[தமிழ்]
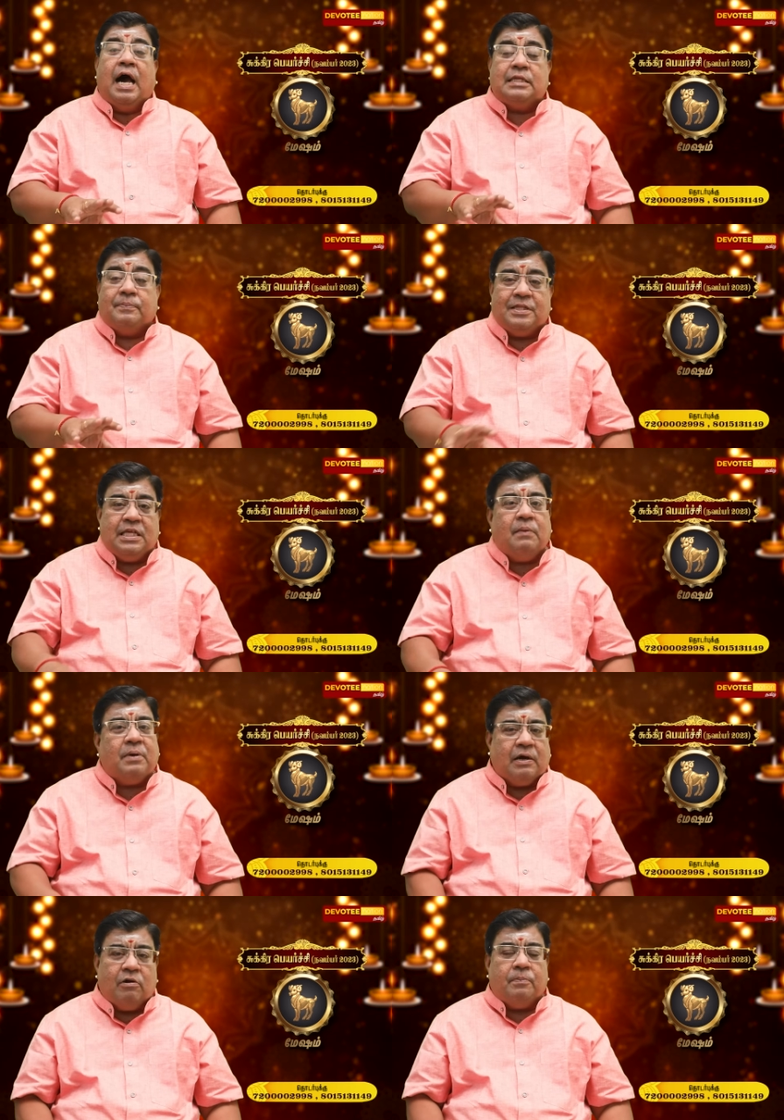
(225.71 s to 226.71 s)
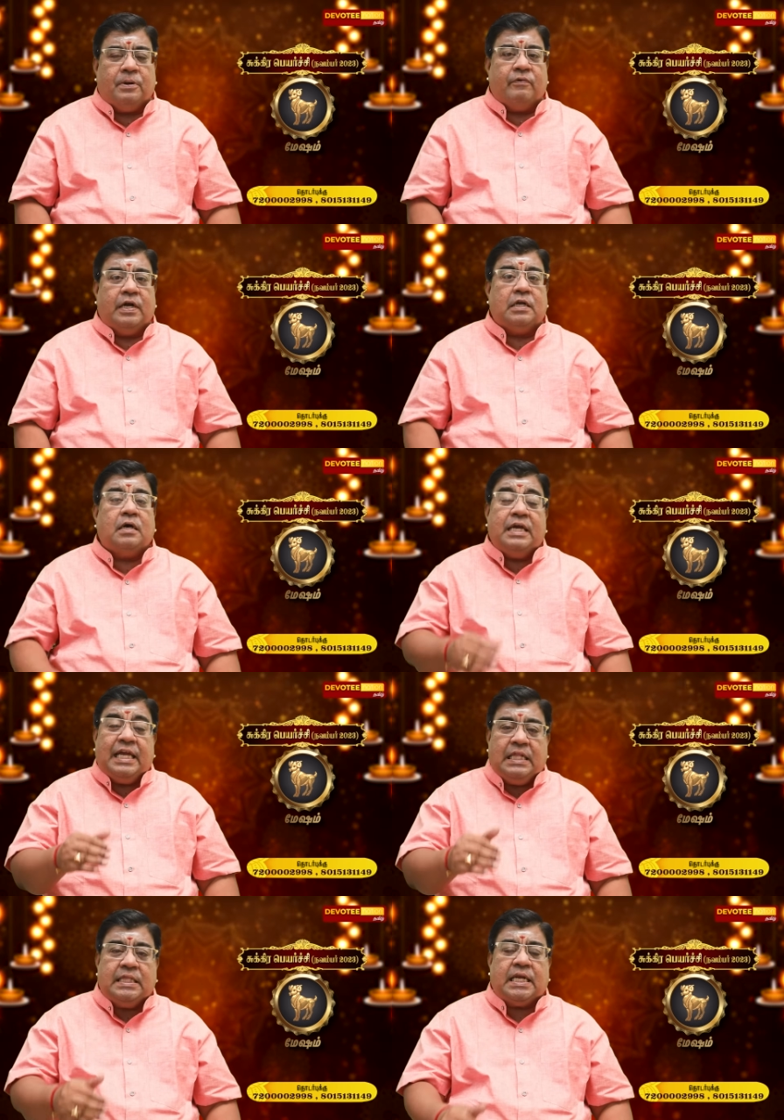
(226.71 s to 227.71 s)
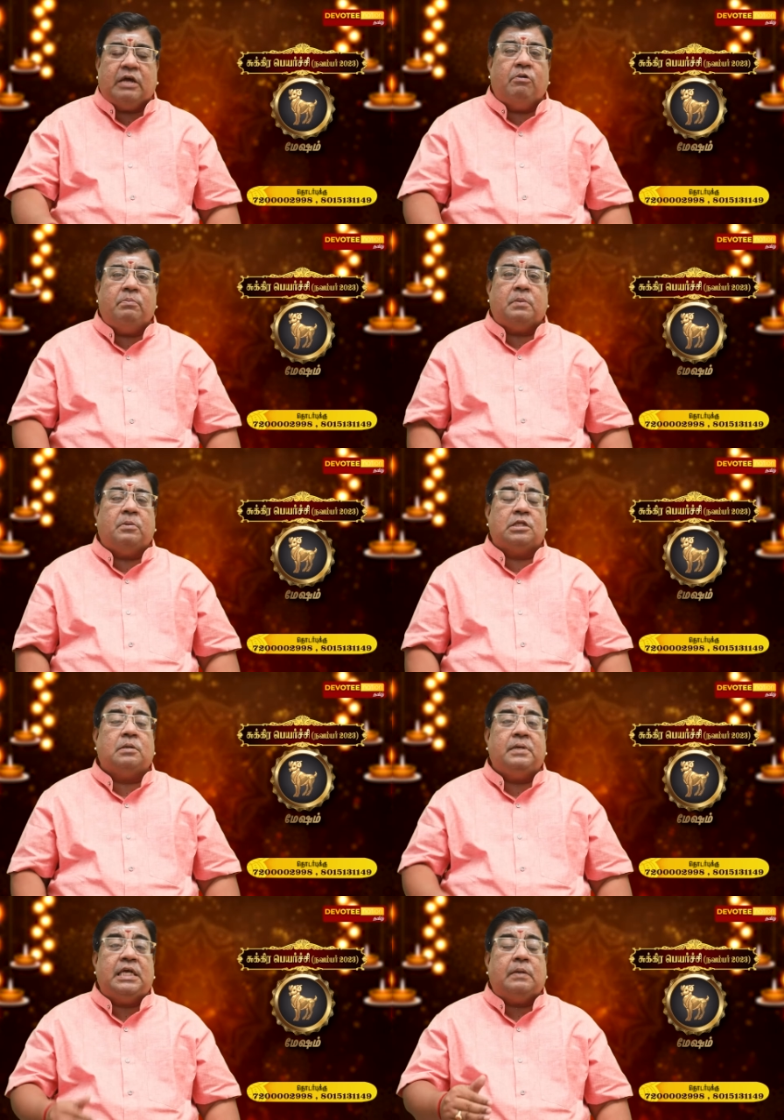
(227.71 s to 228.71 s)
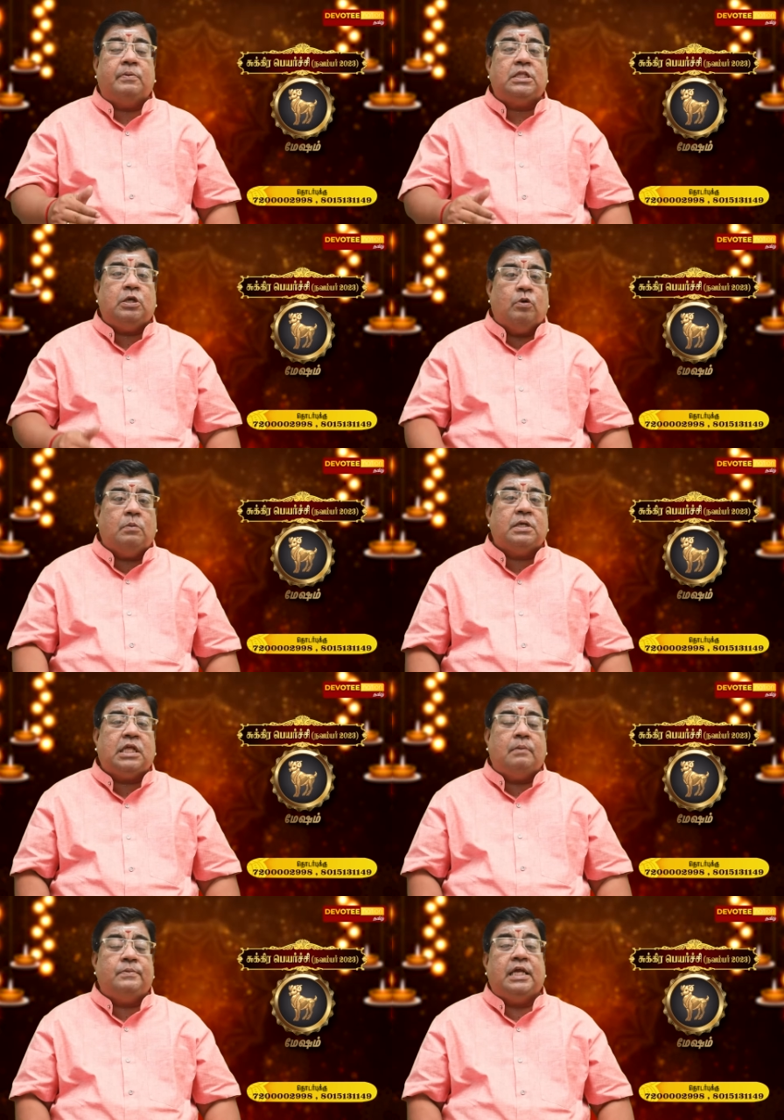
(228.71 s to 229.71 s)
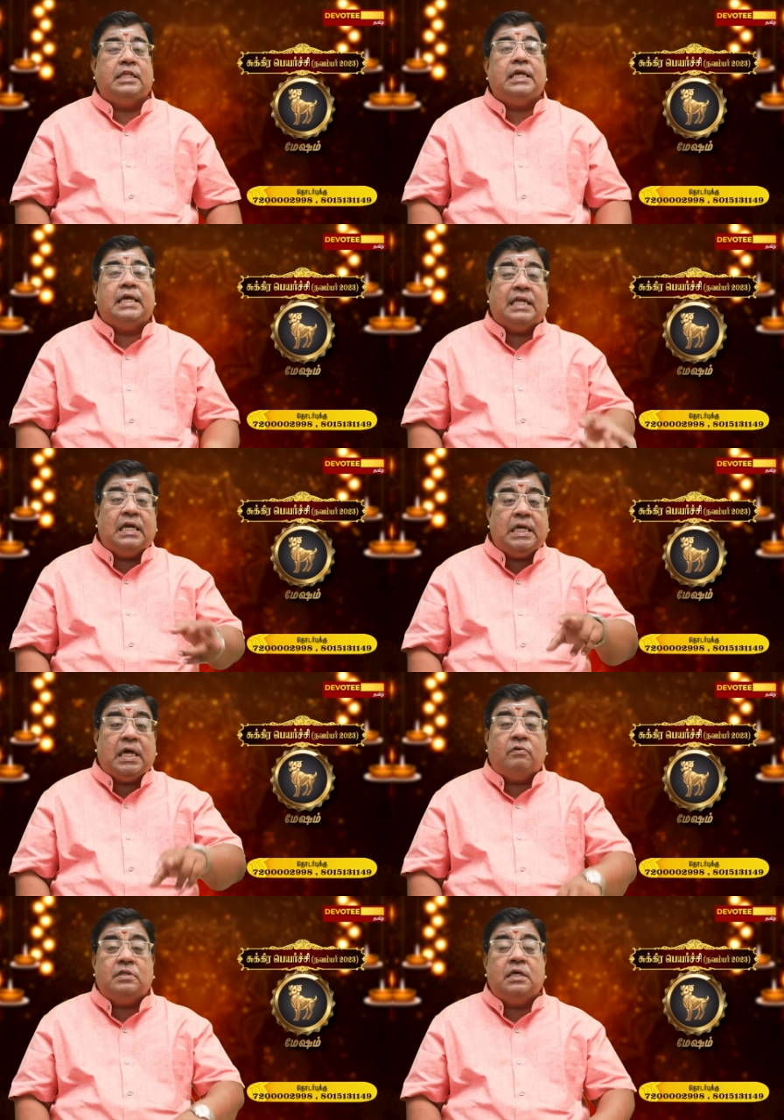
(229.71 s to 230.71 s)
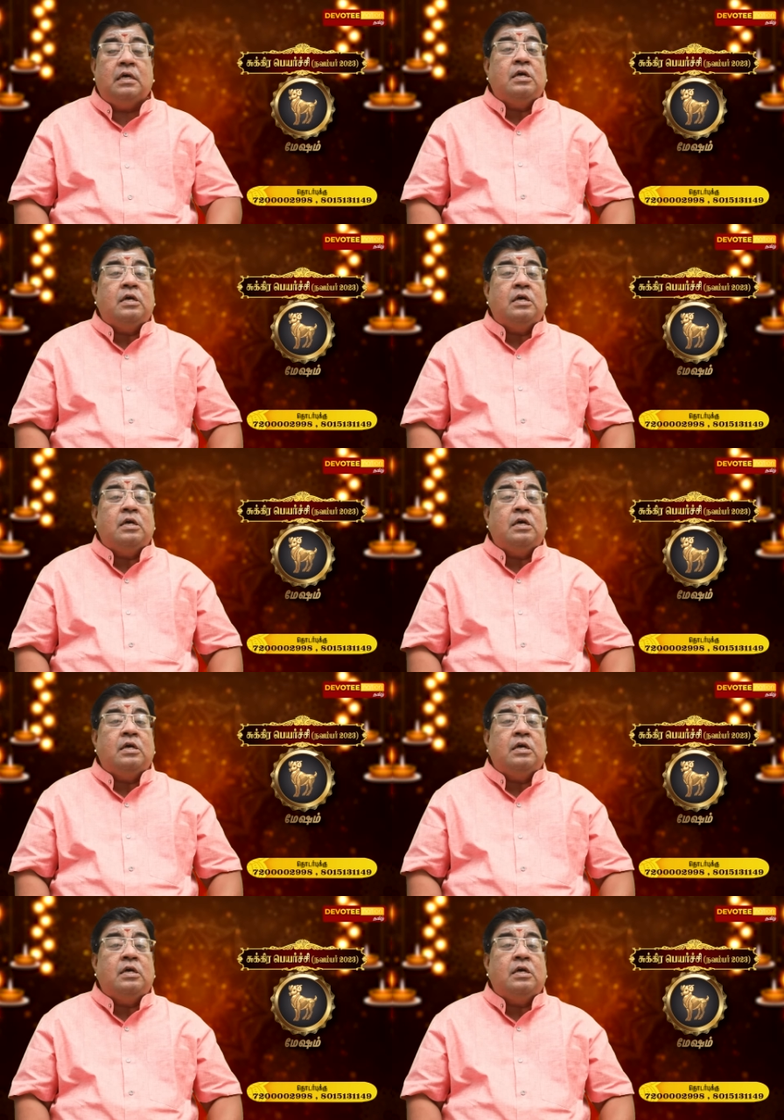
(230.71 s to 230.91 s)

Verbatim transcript: அதை பற்றி நம்ம கவலைப்பட வேண்டாம் இந்த நவம்பர் மாதம் இருபத்தி ஒன்பதாம் தேதி இரண்டாவது